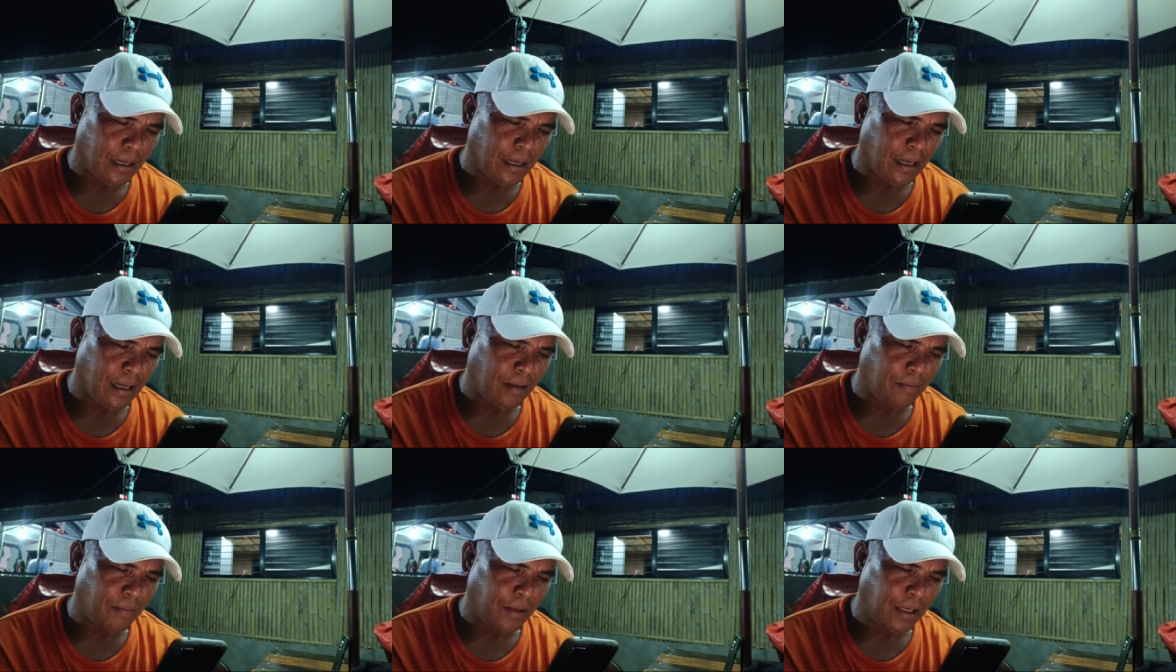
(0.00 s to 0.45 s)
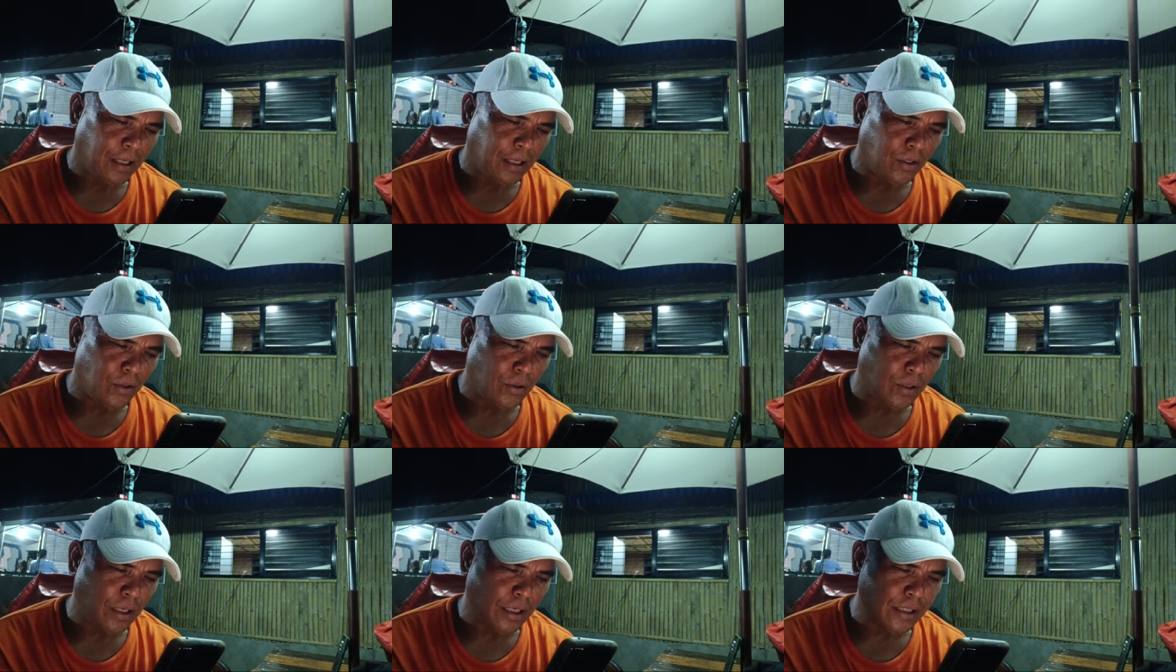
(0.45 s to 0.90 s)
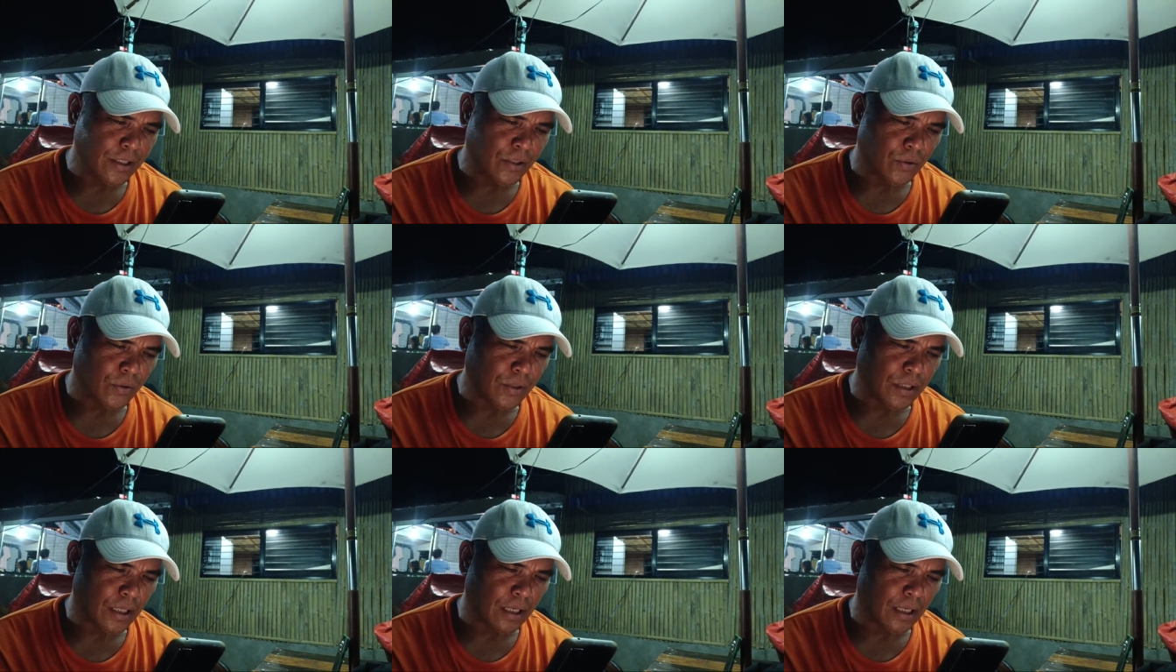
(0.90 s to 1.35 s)
Evelyn eh. ni
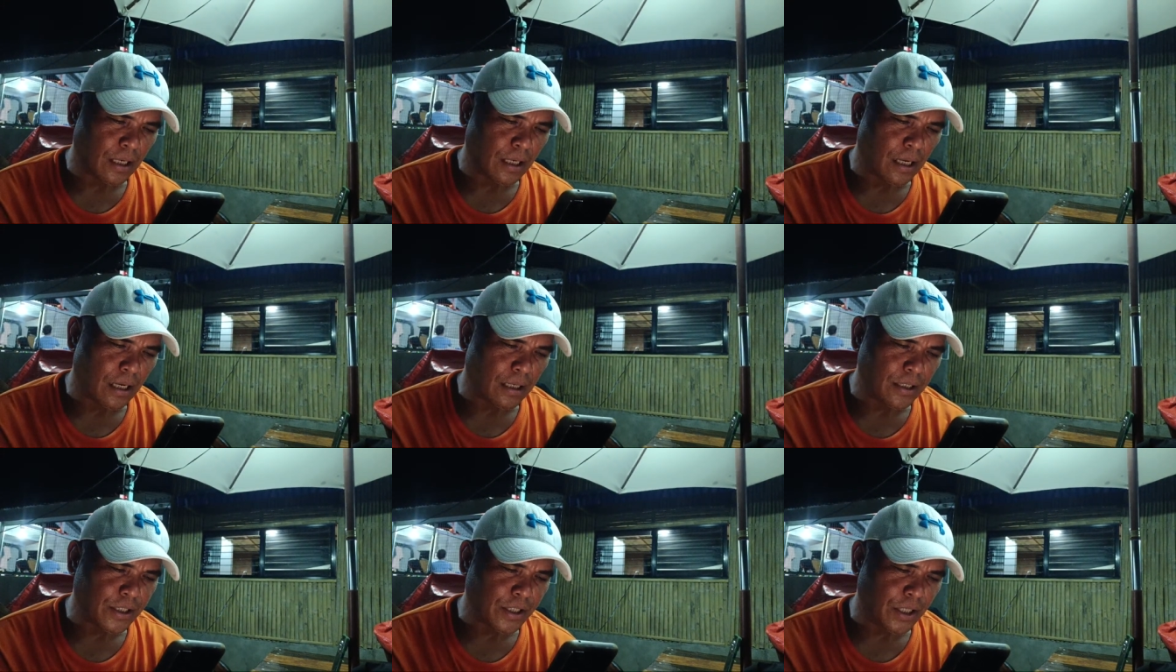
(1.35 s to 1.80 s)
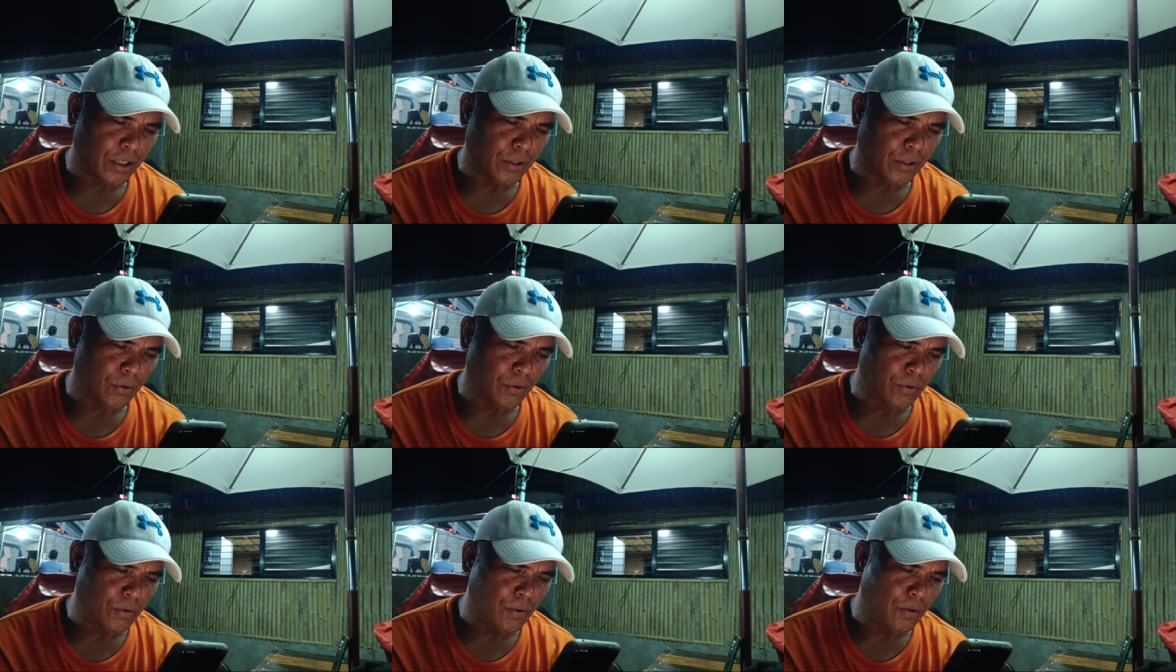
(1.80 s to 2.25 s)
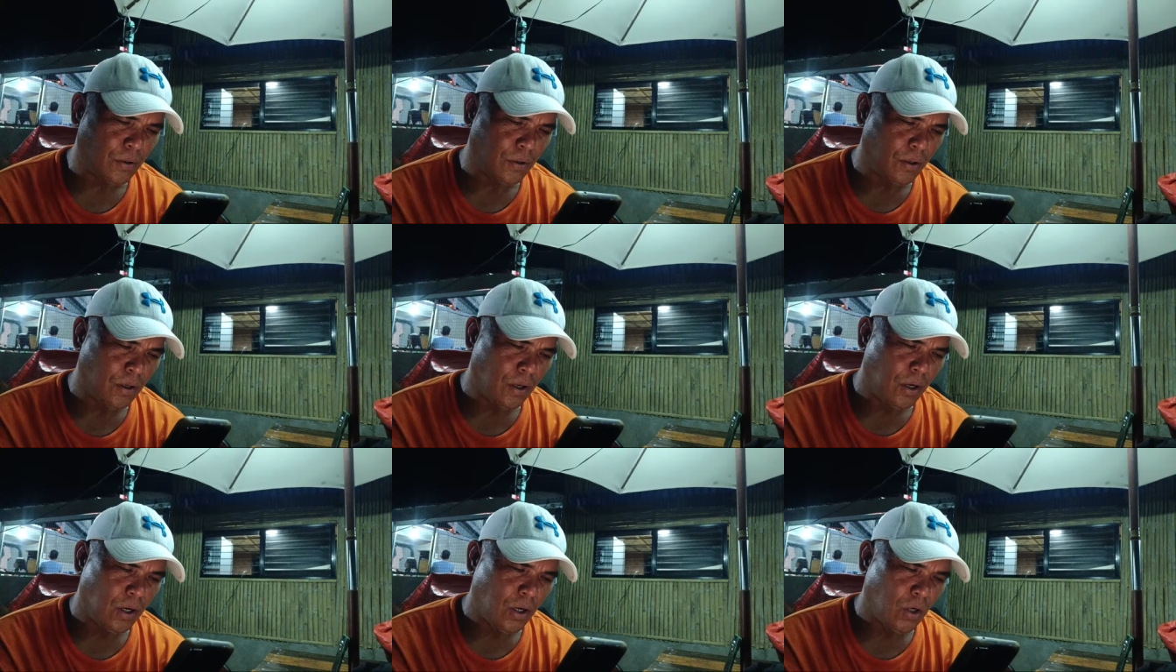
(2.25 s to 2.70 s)
Susan Arcio,
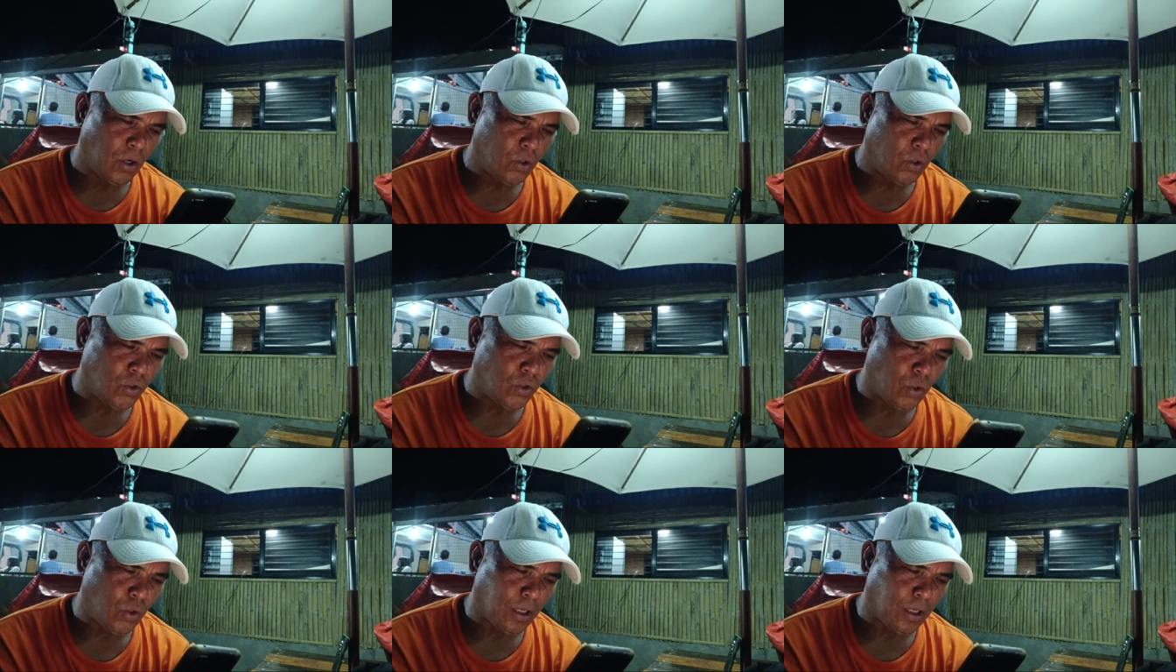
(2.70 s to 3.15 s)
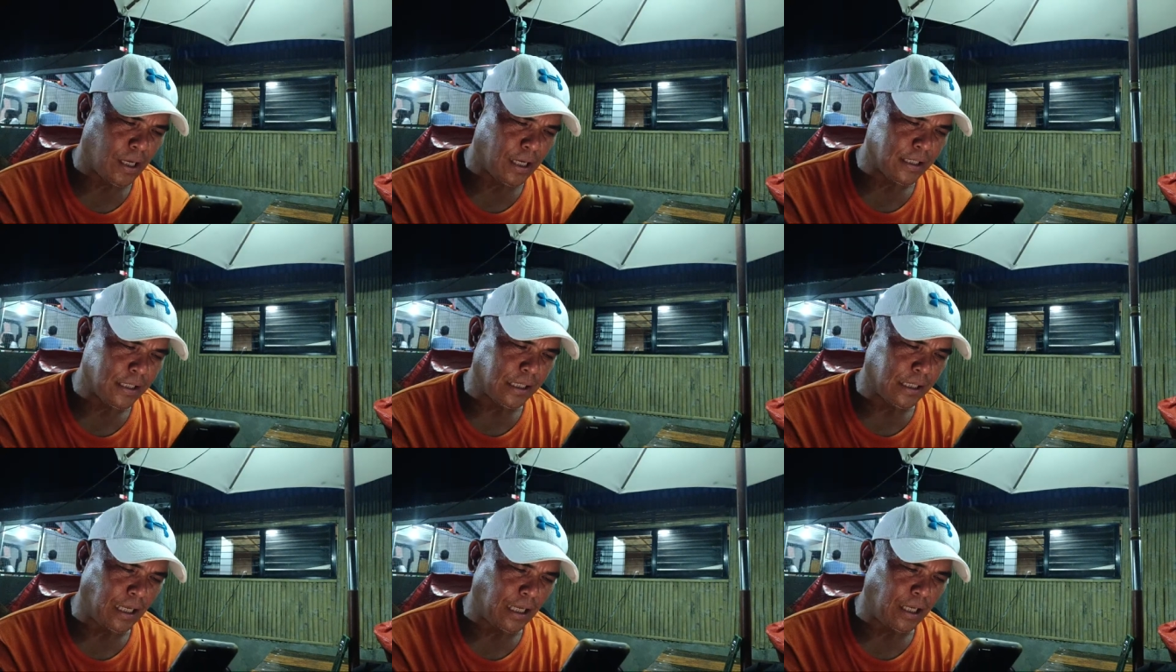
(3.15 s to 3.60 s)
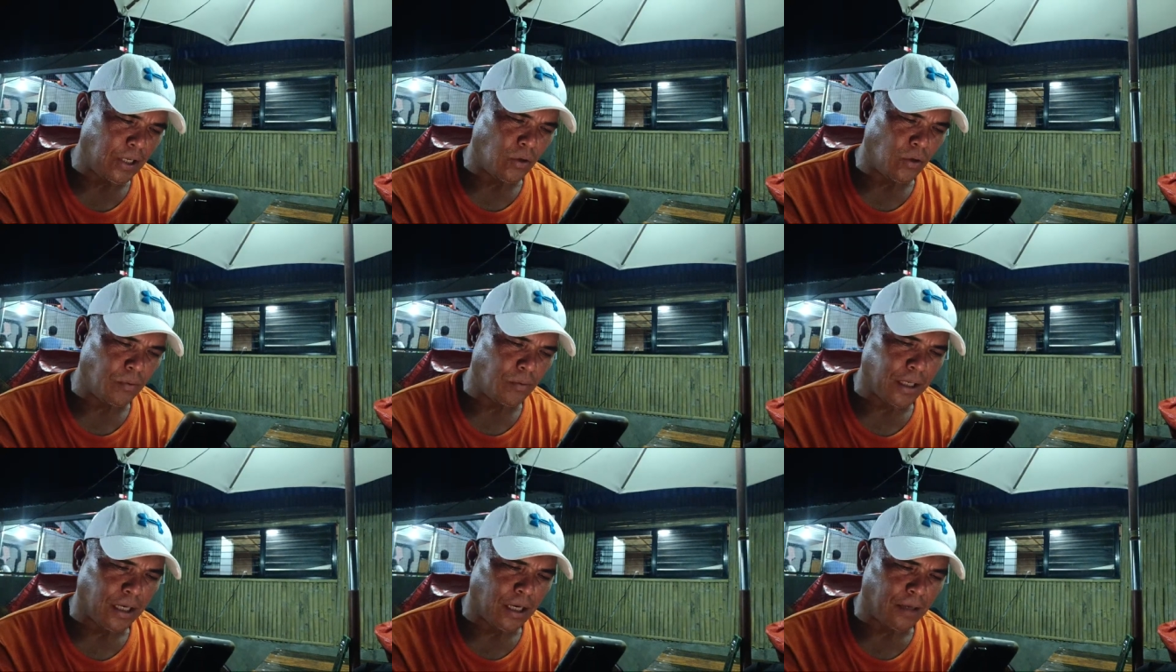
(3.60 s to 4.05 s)
Joy Castillo,
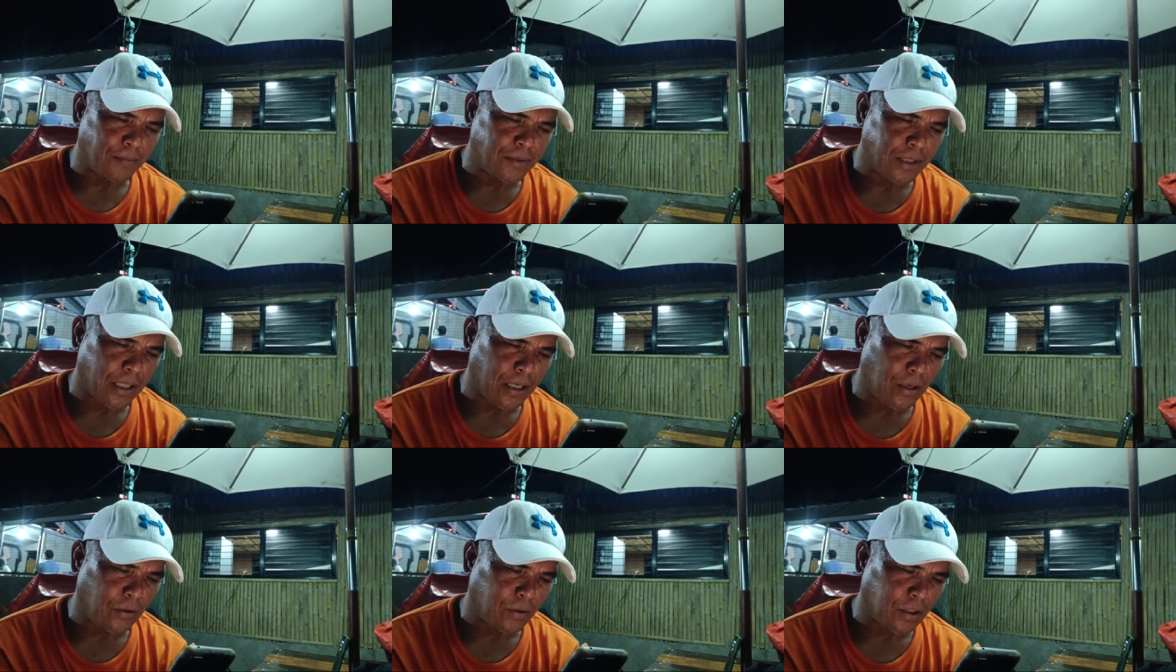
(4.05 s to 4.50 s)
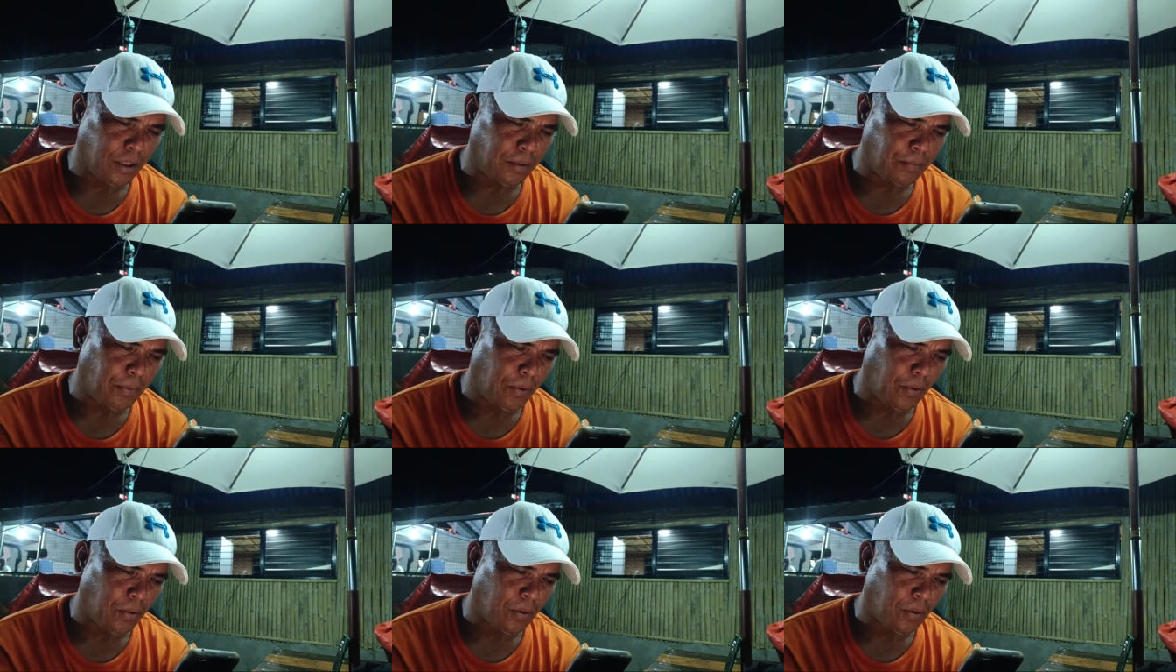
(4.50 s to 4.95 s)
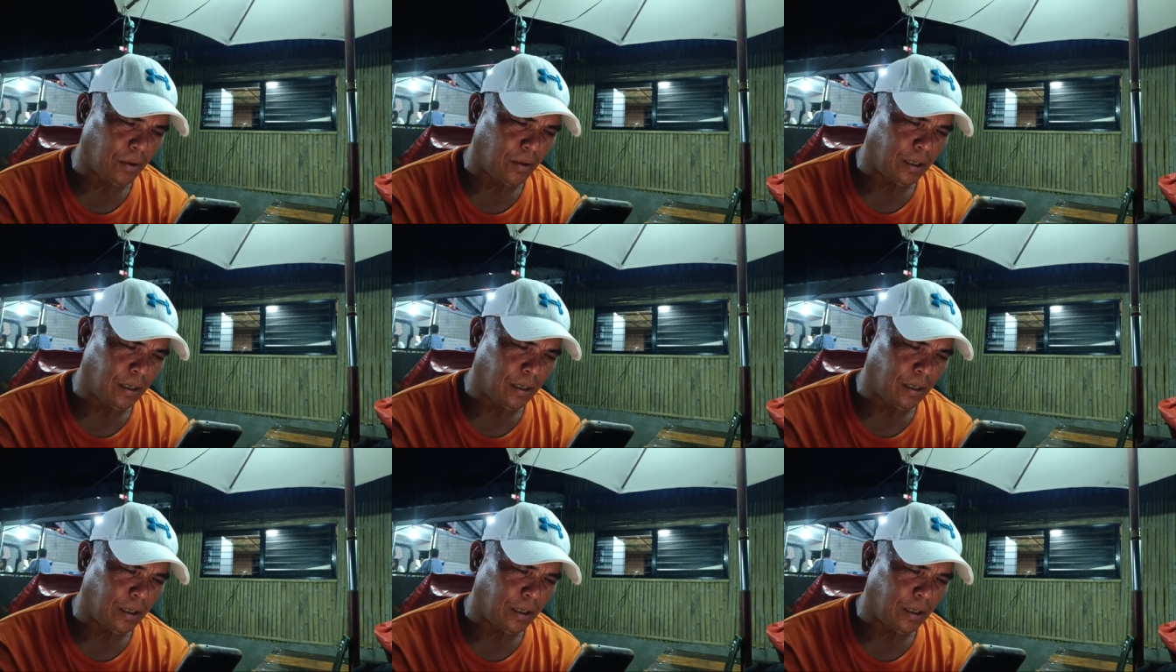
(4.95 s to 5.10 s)
mega love shout out din po.